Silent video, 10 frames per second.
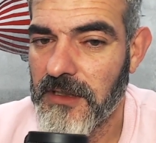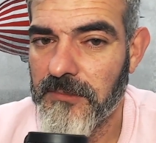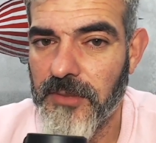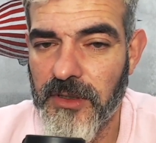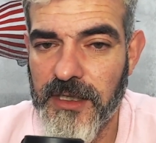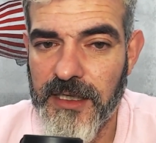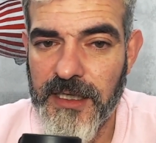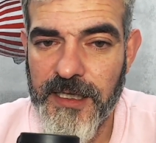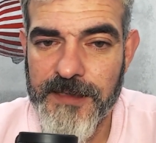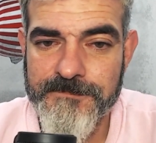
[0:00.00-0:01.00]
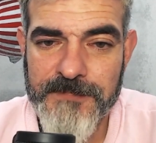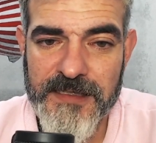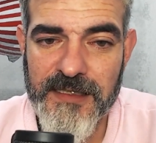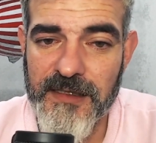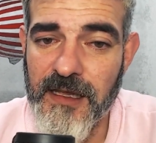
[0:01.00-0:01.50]
Porque
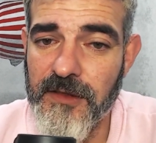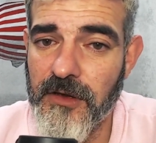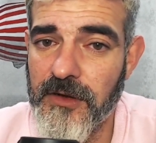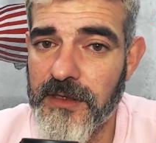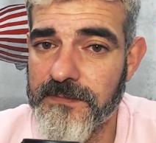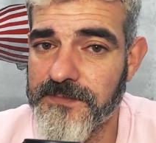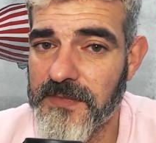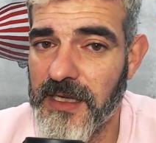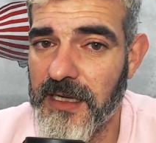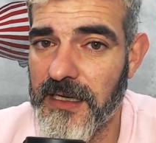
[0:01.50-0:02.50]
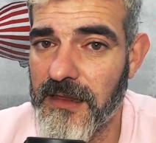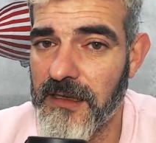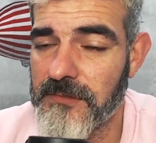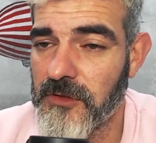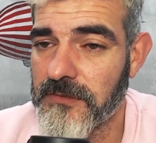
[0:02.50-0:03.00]
hasta el día de hoy el
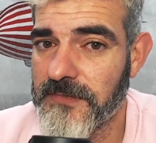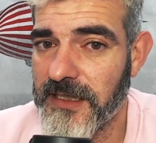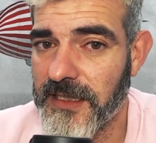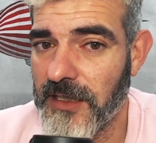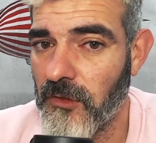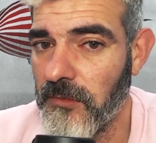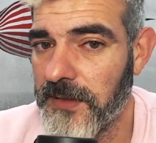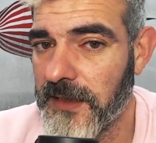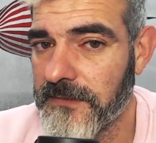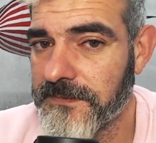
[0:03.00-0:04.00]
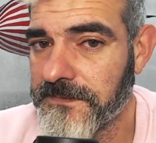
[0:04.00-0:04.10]
racismo era culpa